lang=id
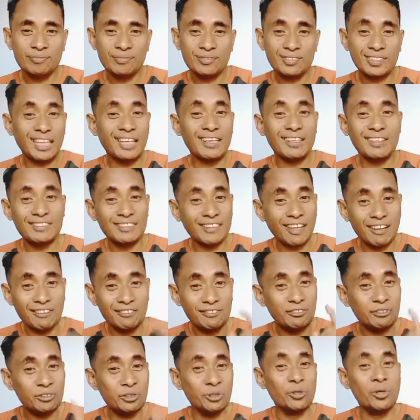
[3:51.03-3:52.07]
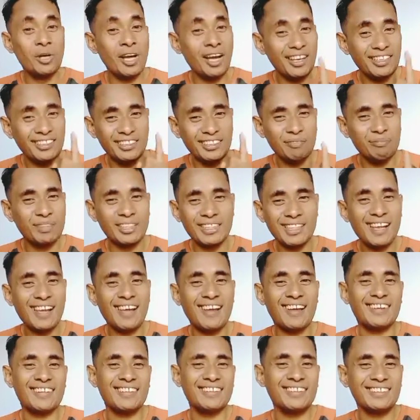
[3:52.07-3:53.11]
tentang Tuhan yang
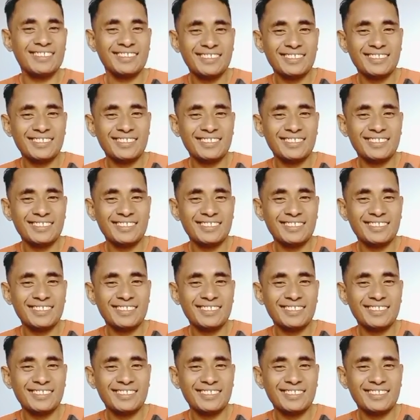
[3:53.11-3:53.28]
benar